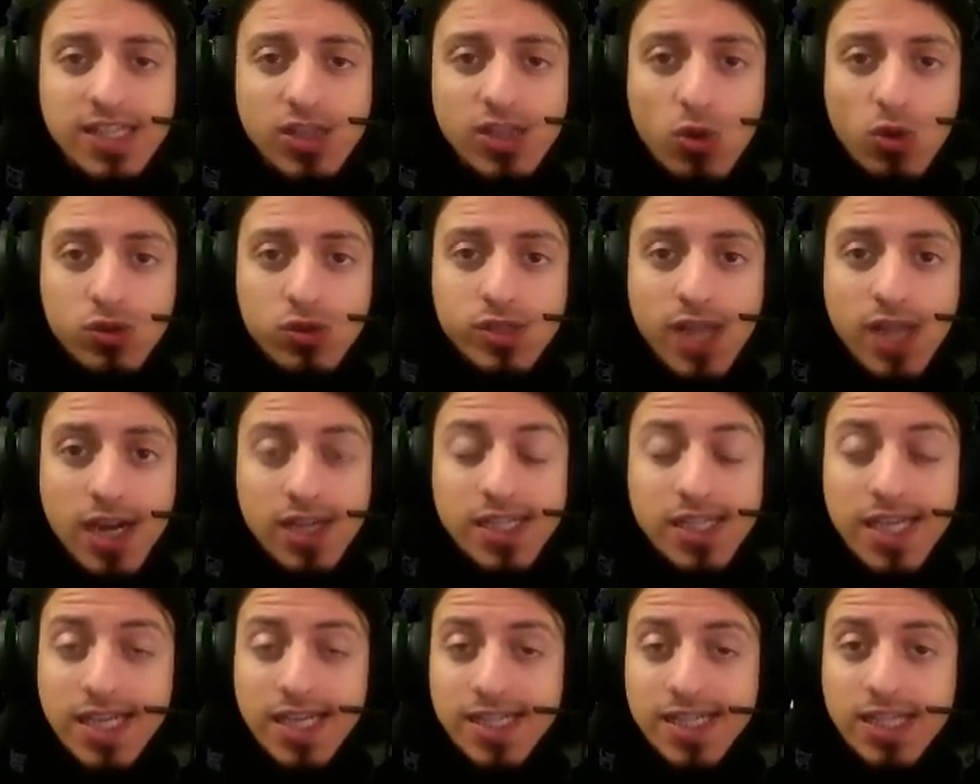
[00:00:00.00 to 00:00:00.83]
The Long
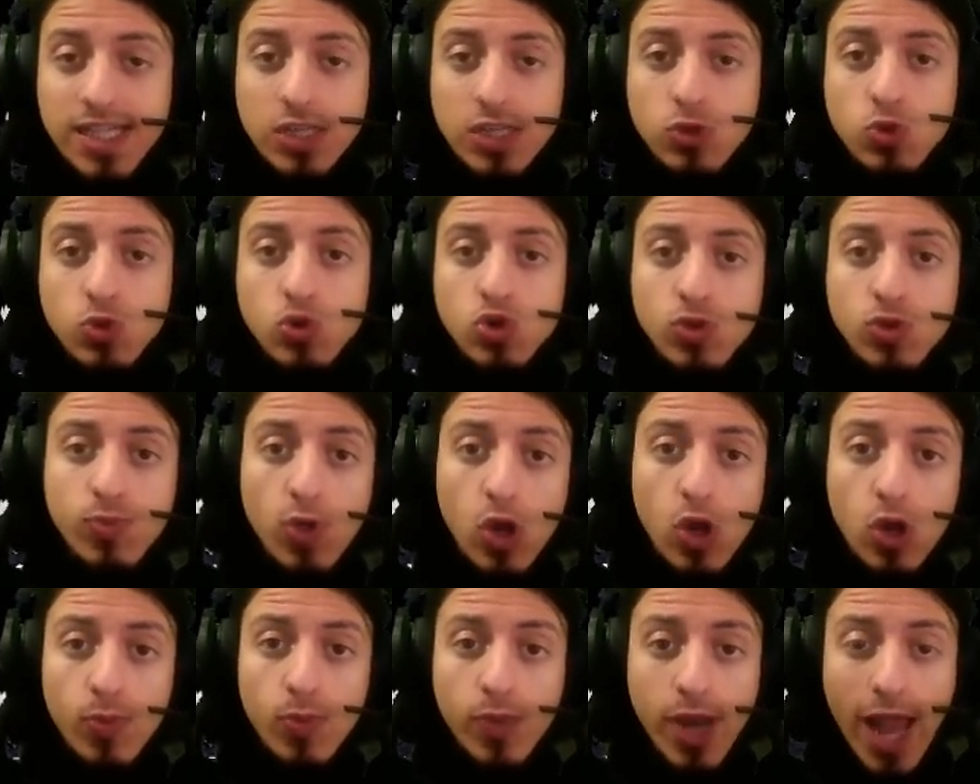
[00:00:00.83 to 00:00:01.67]
Dark serisinin 3.
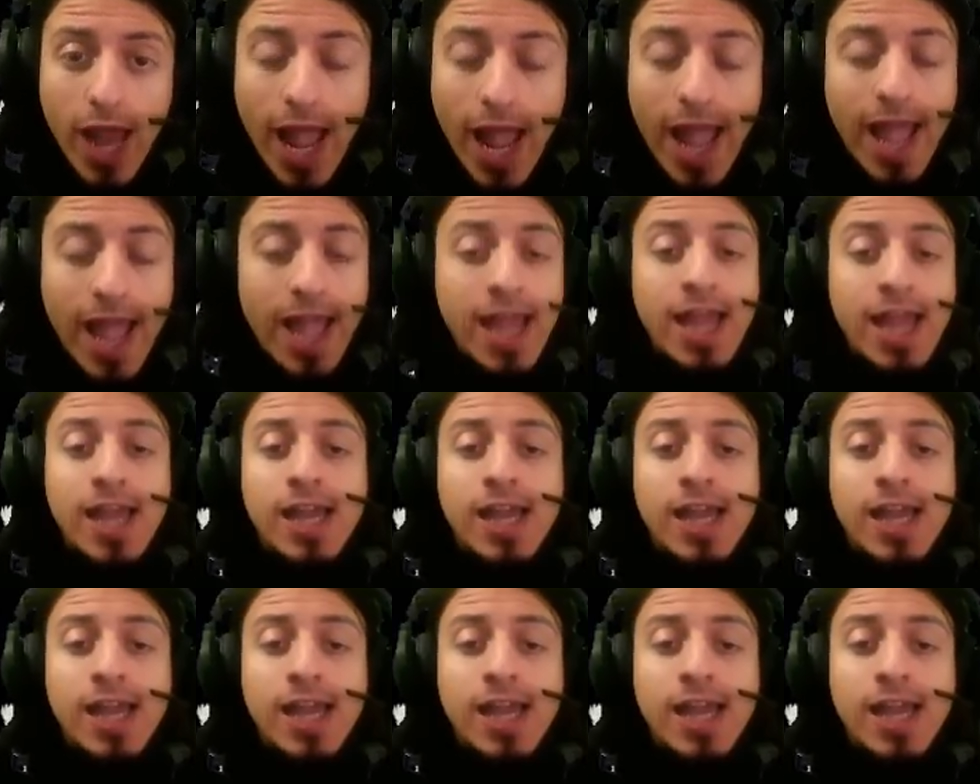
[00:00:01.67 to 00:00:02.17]
bölümüne